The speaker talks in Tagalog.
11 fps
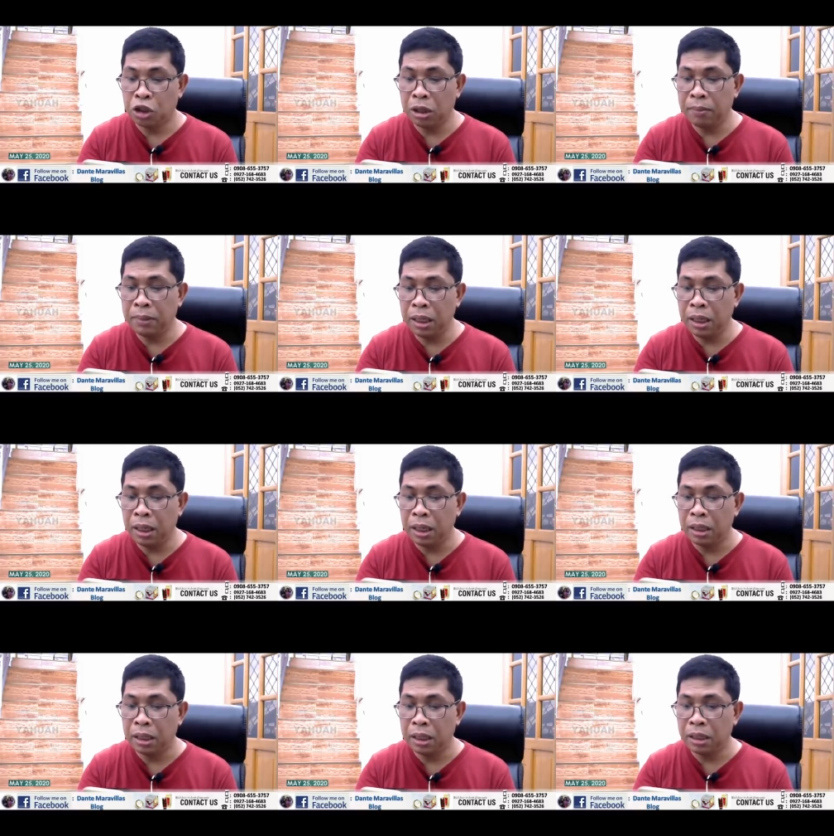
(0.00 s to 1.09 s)

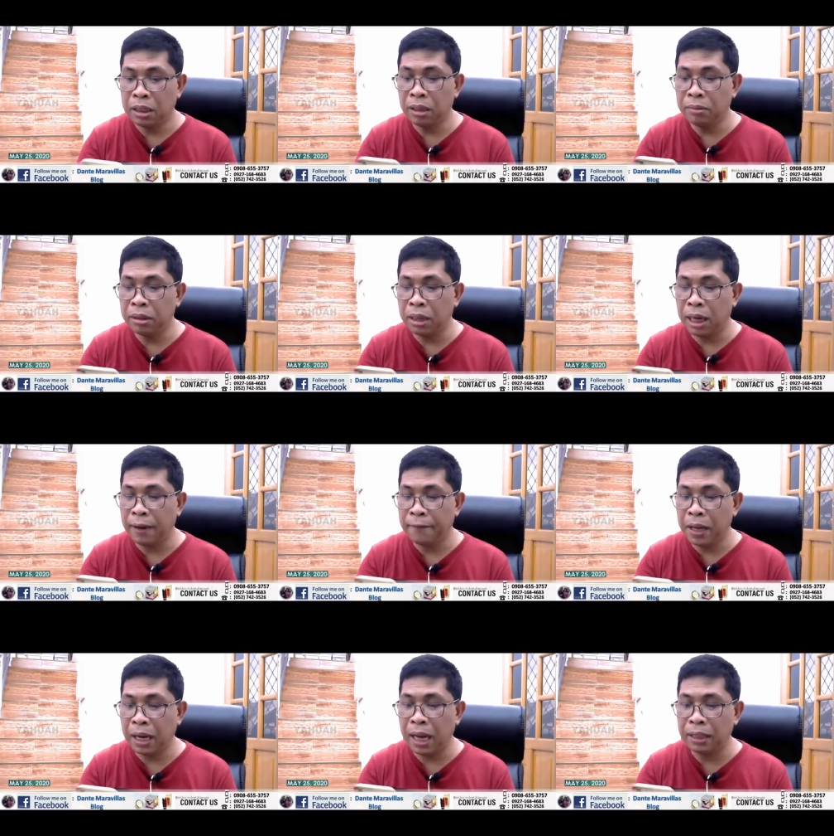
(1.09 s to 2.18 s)
Shimili Shimora,
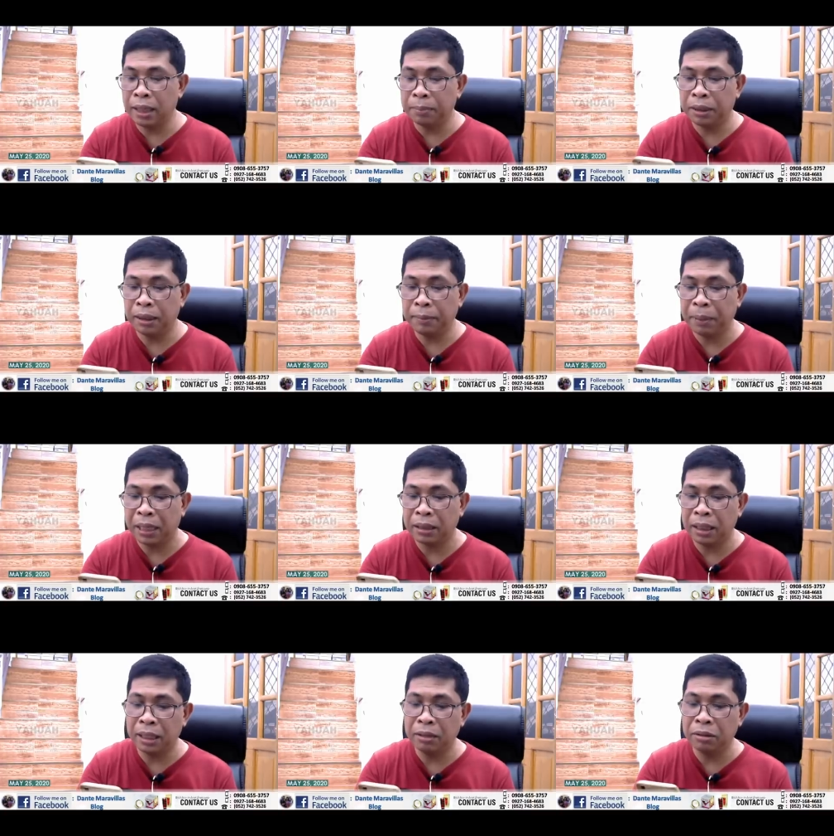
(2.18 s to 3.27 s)
naganap si
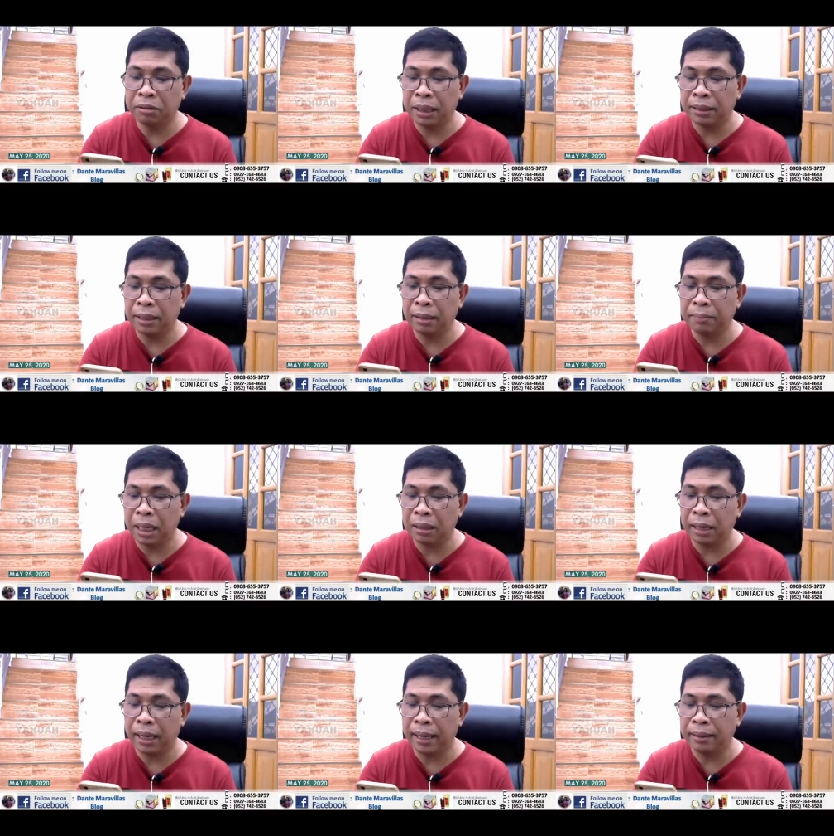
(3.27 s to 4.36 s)
President Duterte ng
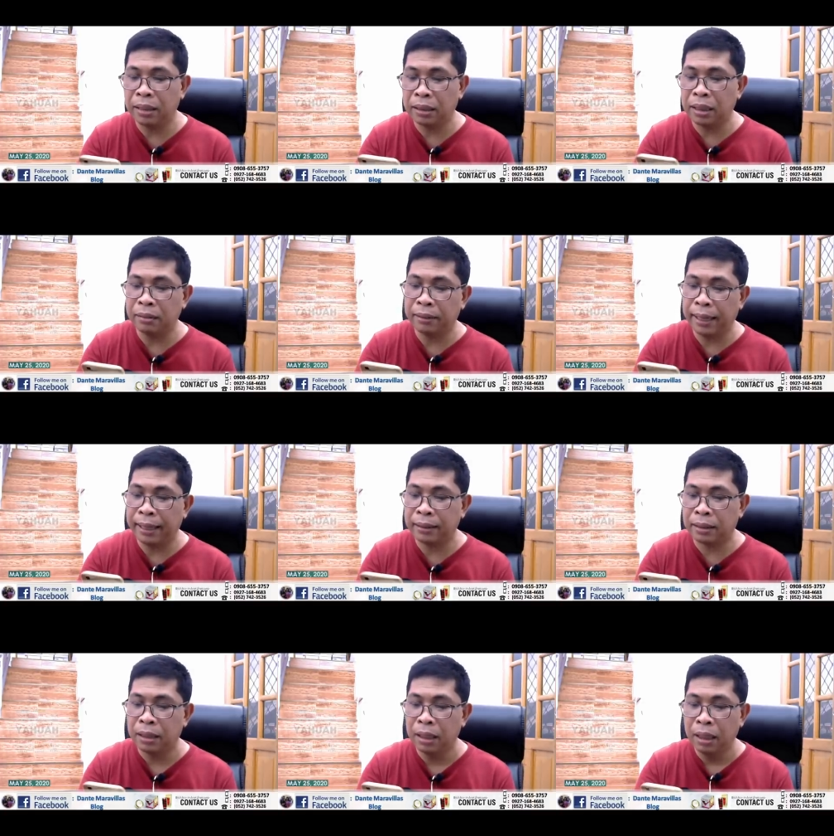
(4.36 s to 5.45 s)
bagong head ng
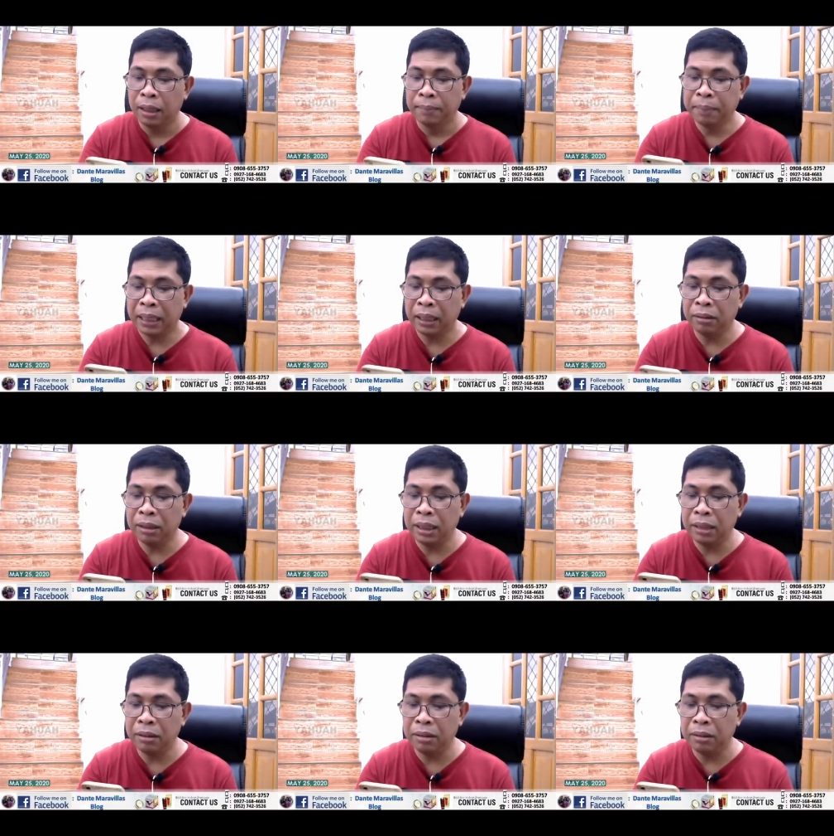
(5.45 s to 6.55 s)
DOH. Pareho
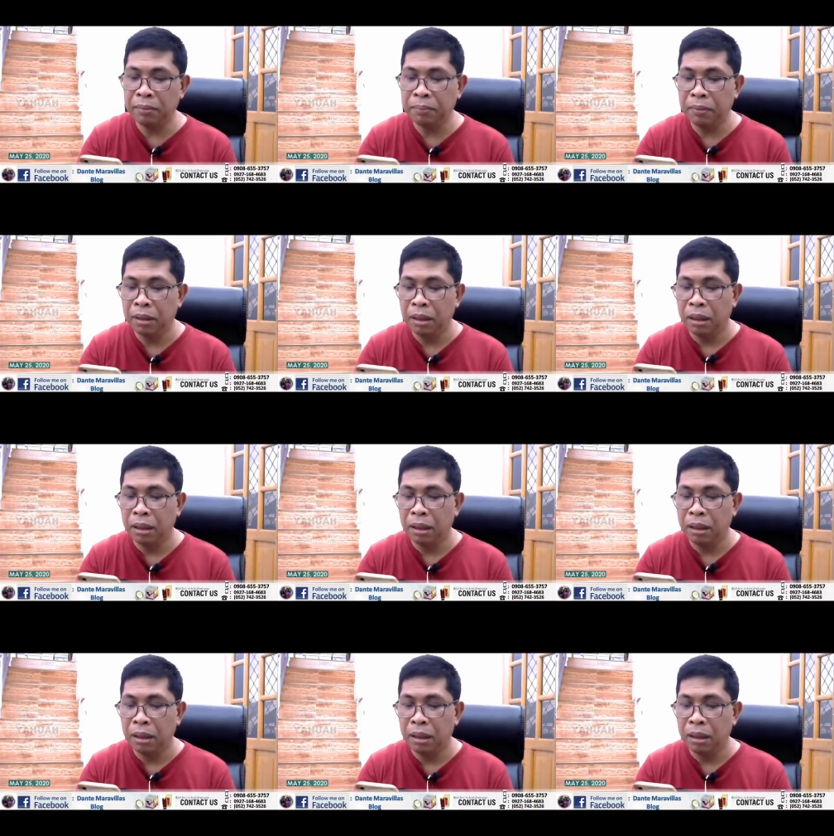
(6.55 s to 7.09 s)
din yon